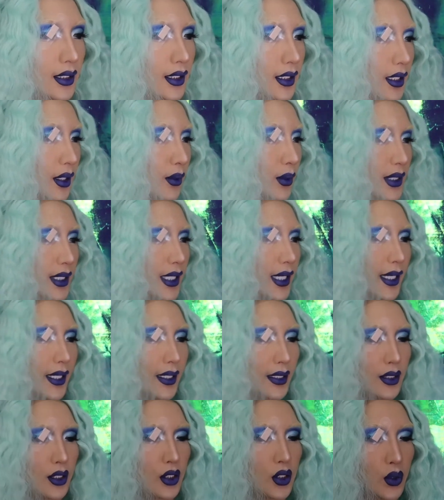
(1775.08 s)
整体的我再
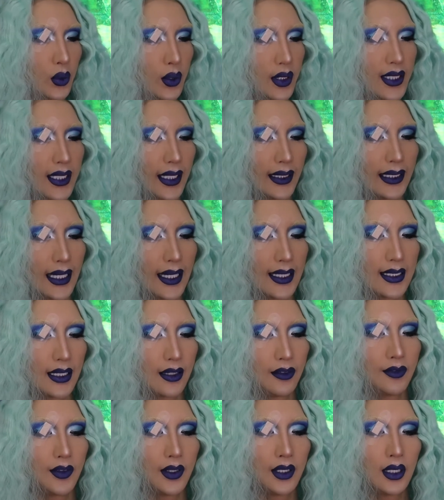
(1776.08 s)
来说一下，打一
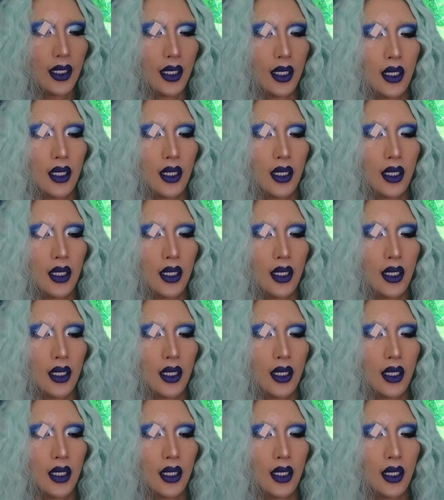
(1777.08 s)
下分